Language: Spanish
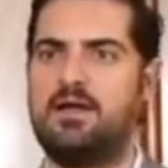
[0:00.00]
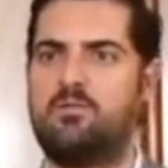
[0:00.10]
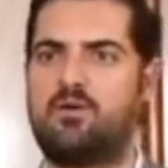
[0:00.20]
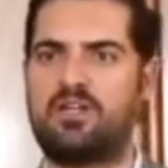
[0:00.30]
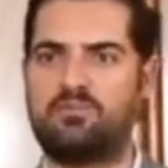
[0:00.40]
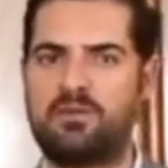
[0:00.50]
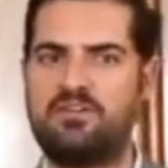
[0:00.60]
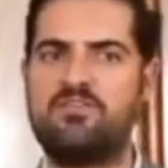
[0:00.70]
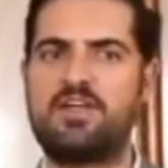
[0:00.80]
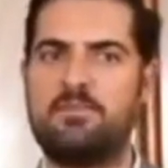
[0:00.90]
porque
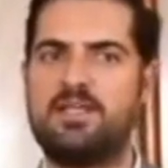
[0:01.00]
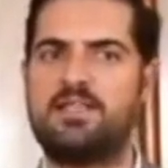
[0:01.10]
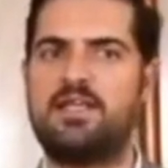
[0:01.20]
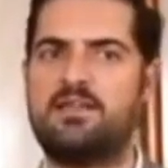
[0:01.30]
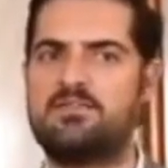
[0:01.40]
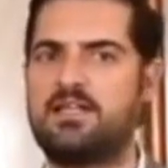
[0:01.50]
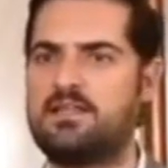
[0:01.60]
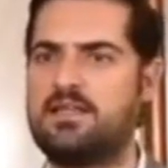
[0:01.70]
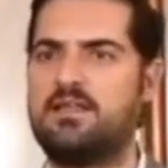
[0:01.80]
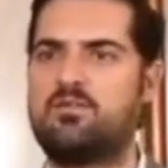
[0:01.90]
específicamente la
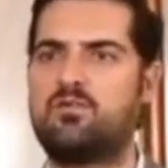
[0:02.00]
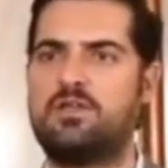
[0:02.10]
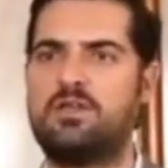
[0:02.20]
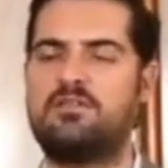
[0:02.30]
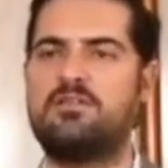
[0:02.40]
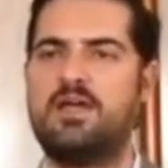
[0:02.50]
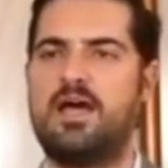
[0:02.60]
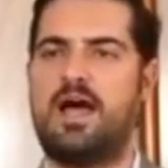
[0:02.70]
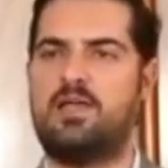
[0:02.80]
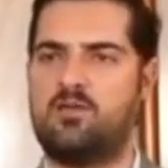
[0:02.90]
estrategia de Turín es
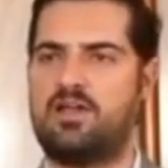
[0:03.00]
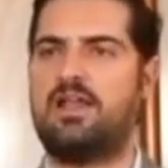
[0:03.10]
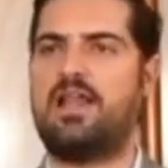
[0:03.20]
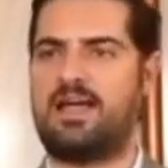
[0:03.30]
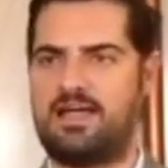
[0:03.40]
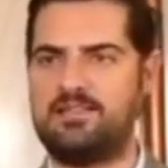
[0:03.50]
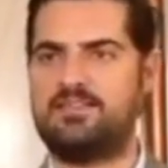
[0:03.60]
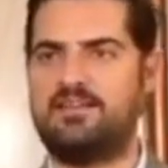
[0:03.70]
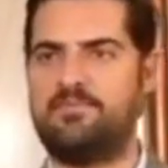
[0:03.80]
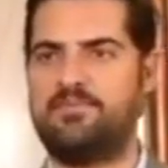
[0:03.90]
ayudarle a la
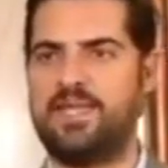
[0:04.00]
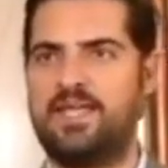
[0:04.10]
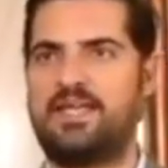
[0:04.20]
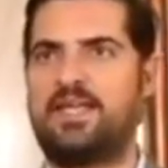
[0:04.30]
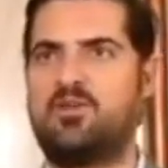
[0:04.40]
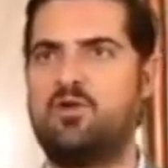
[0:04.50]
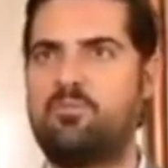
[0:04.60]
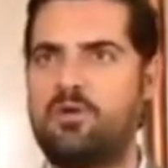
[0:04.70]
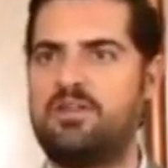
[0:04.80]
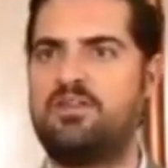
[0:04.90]
gente que no
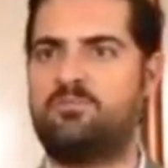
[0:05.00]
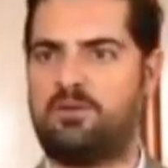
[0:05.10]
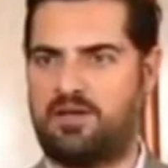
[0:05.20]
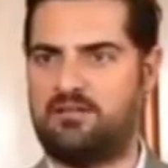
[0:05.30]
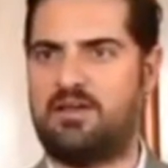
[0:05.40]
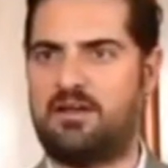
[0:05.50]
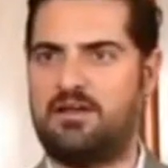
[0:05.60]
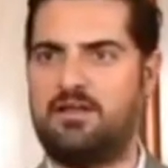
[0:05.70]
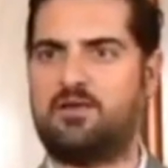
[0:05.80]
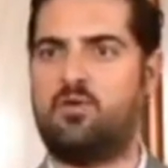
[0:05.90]
puede
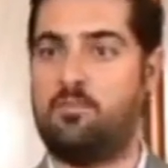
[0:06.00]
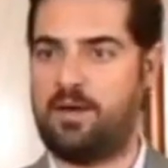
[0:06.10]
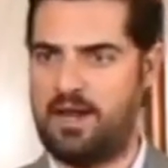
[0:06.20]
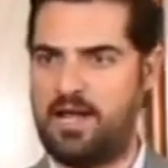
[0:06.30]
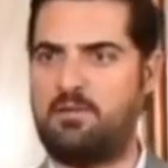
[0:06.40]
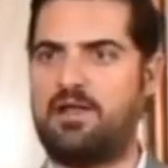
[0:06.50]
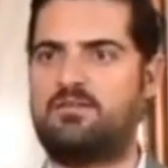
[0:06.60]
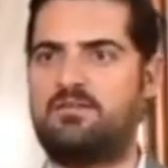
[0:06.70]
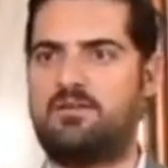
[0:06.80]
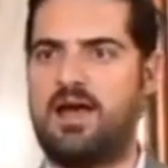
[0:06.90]
expresarle con
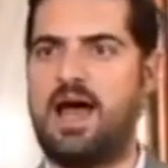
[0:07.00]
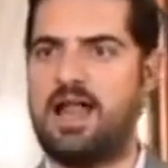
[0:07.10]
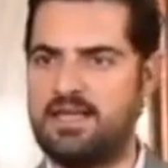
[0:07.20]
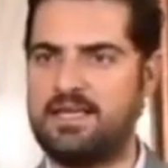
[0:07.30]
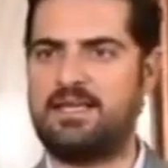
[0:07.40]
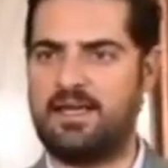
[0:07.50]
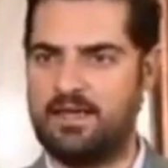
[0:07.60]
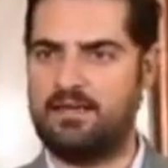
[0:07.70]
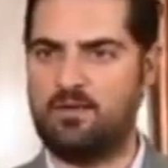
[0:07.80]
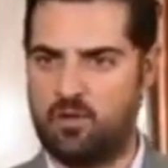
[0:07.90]
palabras a alguien
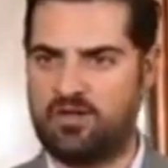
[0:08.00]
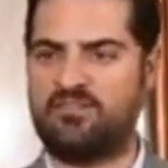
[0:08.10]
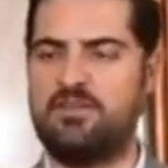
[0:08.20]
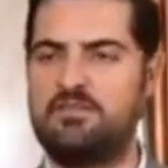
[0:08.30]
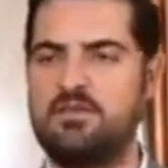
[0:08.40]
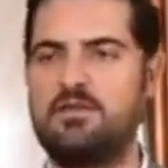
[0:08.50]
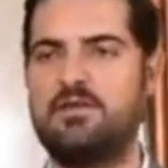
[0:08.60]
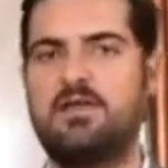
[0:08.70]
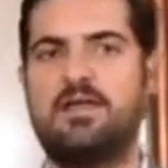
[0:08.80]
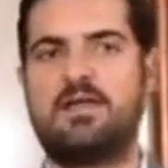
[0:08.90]
que lo que siente,
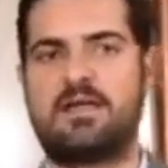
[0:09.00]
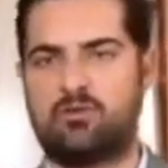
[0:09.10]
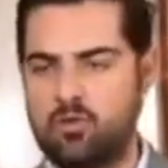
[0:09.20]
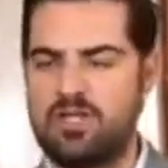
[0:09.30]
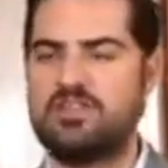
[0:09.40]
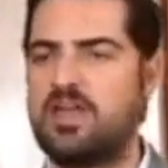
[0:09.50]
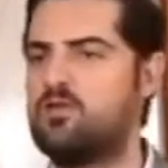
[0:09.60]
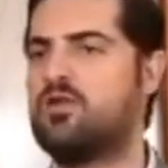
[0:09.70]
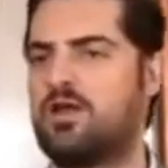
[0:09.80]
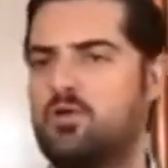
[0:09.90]
Turín te
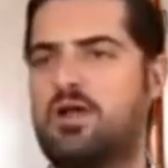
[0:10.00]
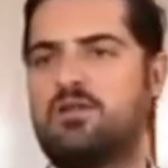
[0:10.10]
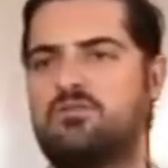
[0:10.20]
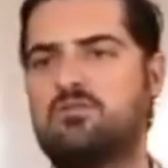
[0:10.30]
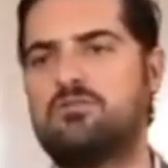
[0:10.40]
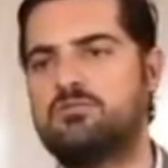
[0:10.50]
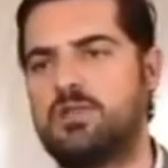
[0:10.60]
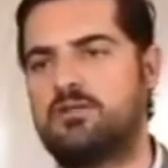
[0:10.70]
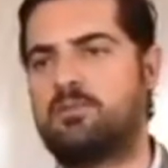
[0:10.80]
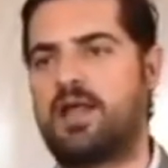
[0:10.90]
ayuda a lograr esto.
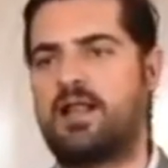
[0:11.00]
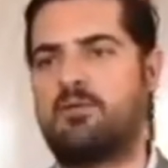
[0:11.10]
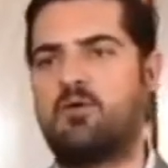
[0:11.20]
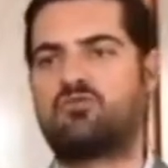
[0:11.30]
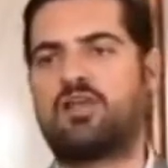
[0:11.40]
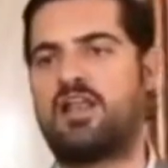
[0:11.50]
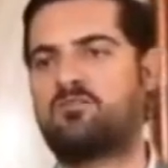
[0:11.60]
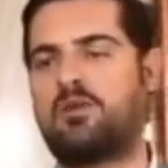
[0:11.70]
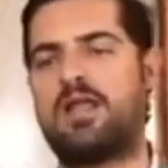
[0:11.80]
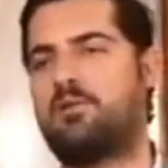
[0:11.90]
Es para los que
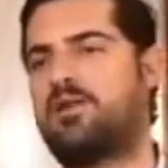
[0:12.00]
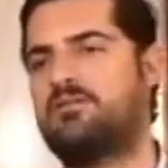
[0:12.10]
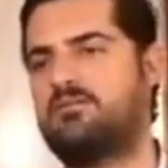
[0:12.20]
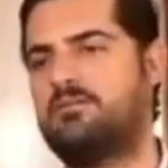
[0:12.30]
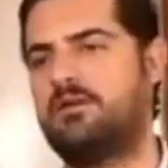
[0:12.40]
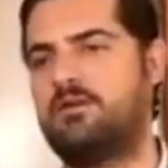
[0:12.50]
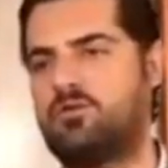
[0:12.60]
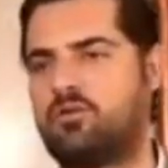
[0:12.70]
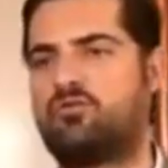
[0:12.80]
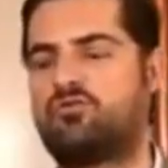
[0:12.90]
las palabras
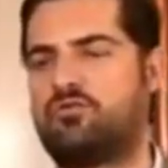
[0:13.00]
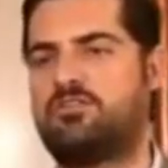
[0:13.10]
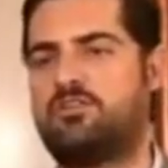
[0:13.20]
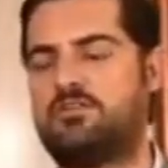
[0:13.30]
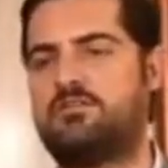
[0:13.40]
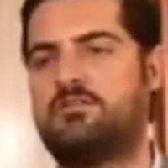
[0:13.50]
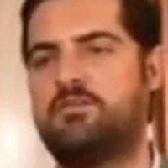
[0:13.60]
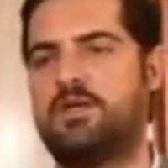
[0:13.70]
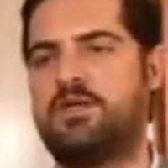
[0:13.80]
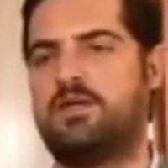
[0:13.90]
no son suficientes.
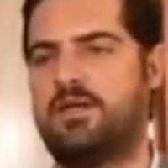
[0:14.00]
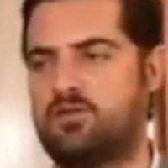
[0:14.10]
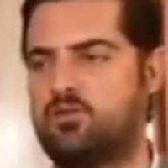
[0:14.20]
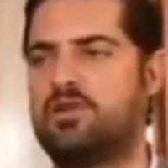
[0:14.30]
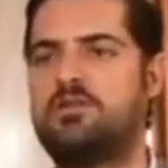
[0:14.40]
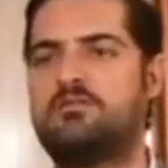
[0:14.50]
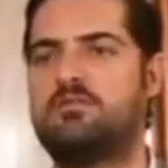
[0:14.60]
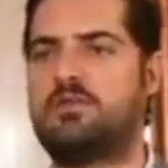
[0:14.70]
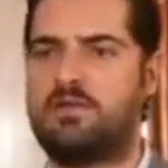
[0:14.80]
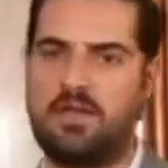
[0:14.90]
Y Turín
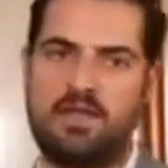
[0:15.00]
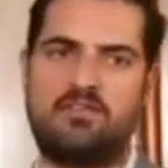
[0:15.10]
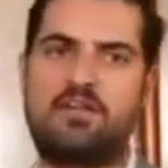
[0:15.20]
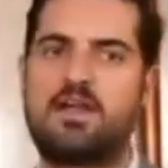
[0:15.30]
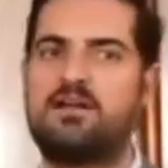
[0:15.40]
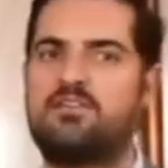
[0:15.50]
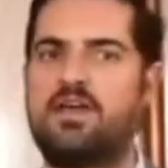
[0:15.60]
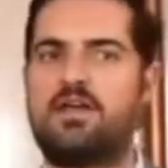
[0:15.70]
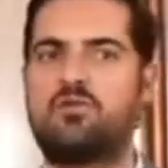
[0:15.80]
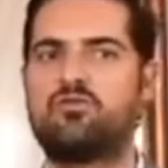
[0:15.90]
quiere acercarse
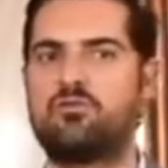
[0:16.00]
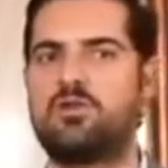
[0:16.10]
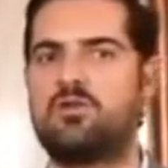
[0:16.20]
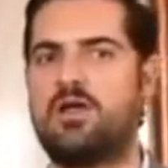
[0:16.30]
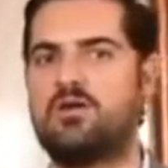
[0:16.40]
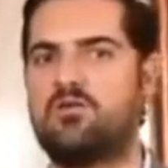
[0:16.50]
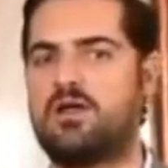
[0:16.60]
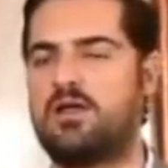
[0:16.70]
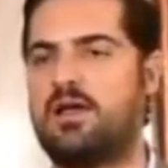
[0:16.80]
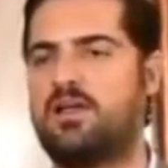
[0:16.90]
al consumidor a
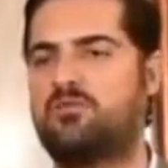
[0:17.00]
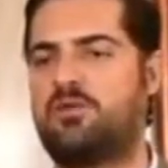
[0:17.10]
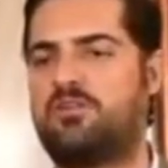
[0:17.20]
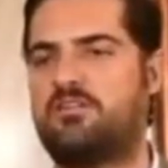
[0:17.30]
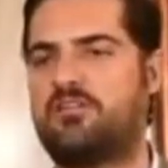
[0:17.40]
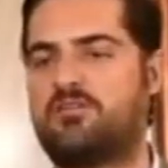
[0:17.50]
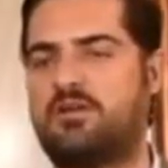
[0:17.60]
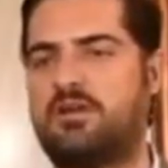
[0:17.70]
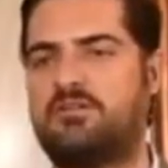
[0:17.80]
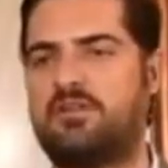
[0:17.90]
ayudarle a expresar
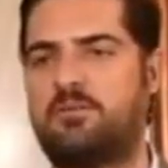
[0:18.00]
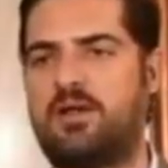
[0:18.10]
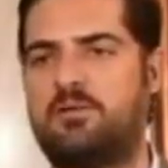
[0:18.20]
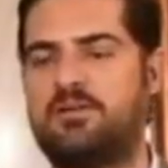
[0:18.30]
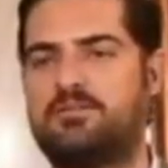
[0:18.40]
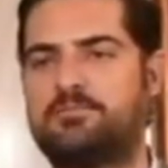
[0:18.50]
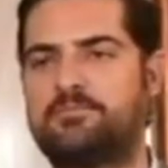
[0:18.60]
estas palabras.